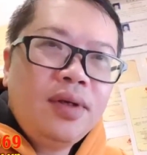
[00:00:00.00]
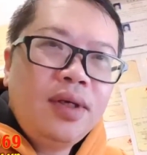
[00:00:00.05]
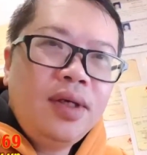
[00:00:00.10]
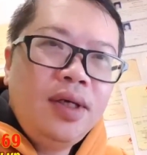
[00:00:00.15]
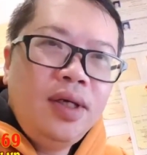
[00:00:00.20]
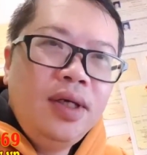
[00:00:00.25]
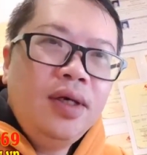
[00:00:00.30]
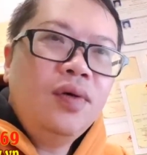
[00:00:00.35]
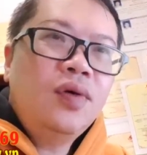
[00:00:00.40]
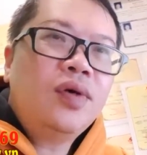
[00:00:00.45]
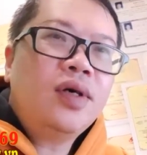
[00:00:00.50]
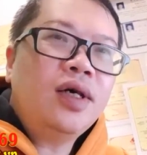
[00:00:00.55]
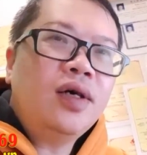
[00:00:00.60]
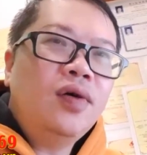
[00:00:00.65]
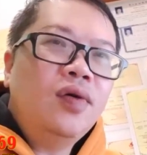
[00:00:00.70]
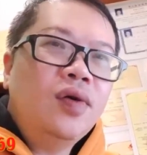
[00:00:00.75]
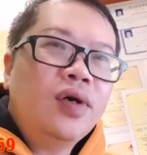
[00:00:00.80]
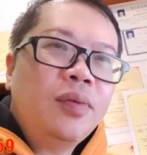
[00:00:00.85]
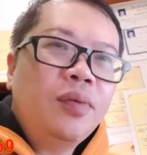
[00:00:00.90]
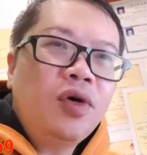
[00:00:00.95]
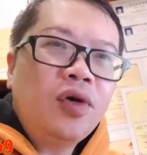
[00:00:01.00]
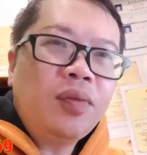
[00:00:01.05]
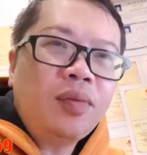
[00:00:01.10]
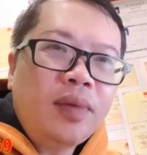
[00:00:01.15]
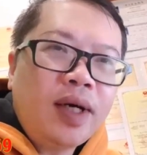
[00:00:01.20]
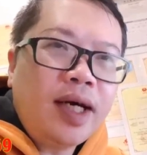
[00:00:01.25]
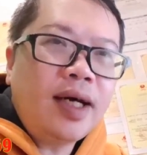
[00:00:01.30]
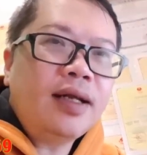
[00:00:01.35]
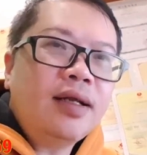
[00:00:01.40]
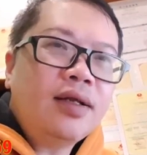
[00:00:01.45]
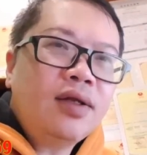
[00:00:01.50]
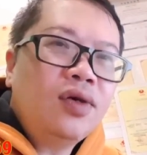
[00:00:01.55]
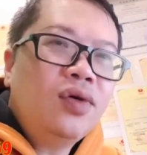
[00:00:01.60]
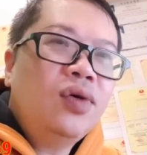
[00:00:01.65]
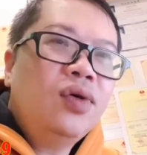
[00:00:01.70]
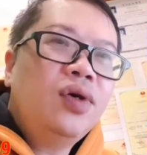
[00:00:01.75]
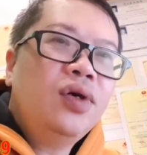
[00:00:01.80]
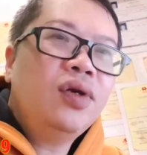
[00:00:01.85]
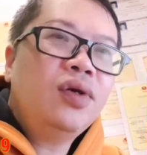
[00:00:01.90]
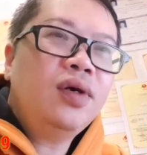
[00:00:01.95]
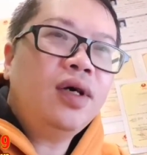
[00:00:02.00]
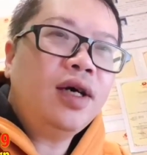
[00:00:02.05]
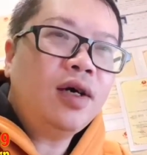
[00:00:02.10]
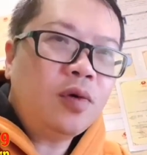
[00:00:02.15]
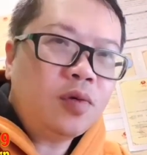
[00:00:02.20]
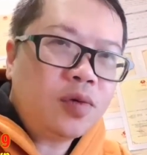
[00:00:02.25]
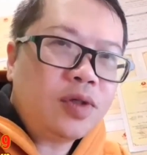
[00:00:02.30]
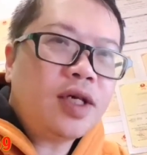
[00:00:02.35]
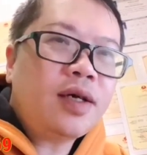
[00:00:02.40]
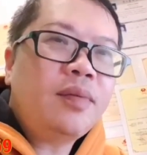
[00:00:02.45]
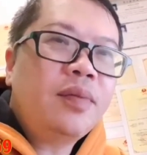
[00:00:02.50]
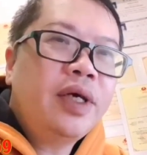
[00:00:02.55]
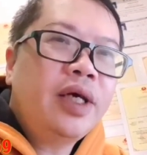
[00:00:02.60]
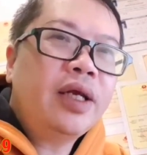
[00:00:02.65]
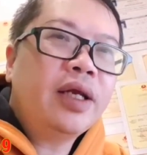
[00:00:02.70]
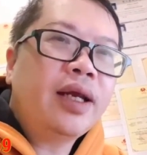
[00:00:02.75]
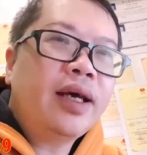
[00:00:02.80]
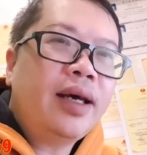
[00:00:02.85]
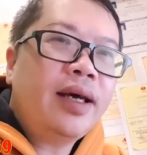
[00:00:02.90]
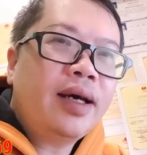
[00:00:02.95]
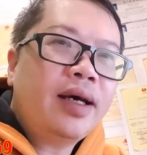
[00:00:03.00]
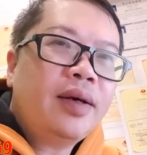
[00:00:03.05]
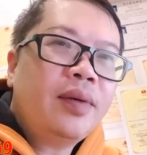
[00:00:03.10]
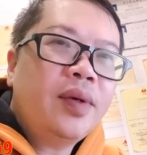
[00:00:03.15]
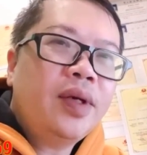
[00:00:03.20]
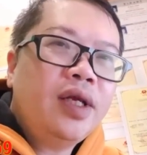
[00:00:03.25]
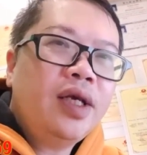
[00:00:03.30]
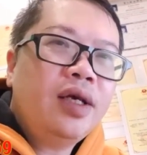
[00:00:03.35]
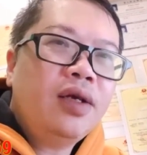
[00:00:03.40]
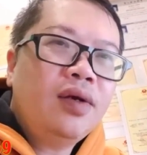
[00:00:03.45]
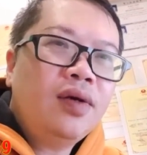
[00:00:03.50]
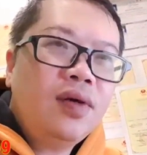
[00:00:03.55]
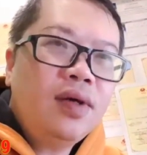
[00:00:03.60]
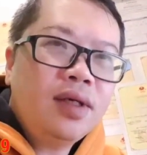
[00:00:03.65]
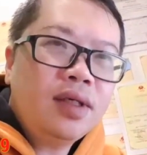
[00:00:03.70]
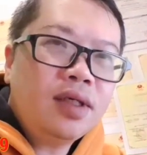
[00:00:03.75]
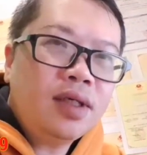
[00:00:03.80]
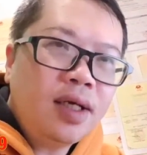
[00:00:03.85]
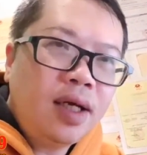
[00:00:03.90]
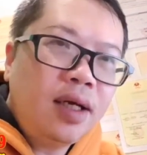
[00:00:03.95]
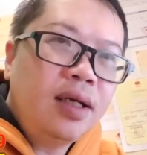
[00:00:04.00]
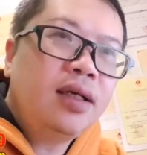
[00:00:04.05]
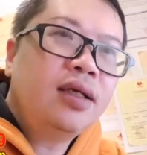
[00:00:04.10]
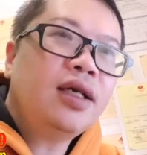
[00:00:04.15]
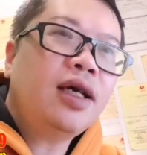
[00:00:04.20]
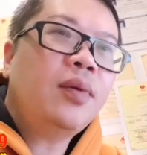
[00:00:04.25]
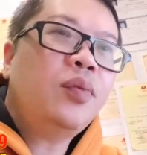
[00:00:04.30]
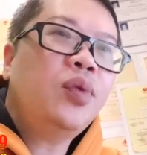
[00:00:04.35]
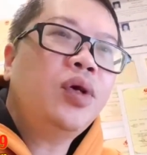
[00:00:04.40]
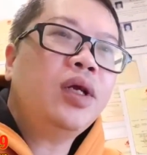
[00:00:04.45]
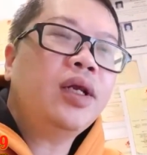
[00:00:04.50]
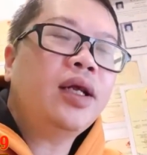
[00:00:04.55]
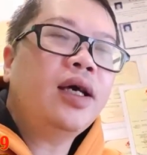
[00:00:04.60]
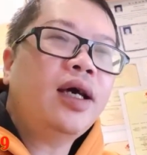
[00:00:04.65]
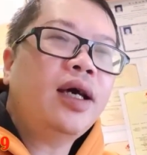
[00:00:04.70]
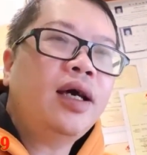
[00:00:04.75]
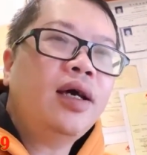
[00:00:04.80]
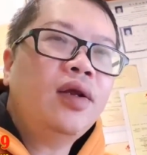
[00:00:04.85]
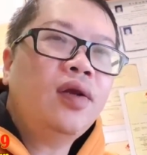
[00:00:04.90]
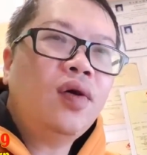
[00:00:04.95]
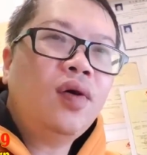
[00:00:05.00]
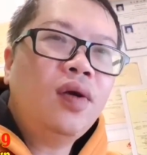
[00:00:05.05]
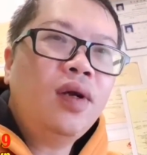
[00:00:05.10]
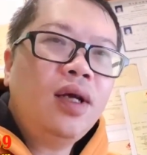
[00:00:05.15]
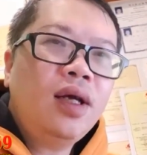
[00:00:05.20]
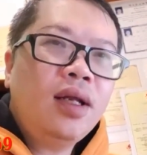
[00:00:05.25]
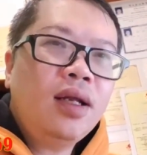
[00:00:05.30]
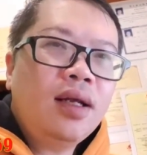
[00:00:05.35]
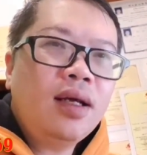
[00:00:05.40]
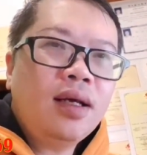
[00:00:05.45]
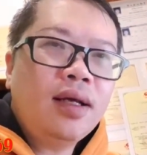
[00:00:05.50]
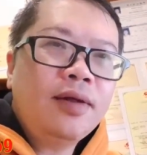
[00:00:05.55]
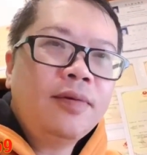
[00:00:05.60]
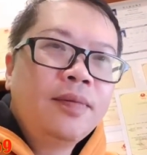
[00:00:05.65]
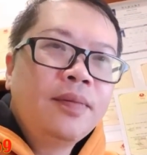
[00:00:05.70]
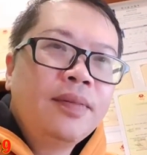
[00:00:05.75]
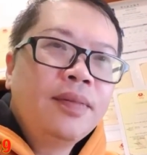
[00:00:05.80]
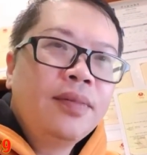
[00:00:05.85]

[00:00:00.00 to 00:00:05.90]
yêu cầu cái bọn bạn tôi nó học giám định đá các bạn nhé, nó là dân giám định đá, nó lại là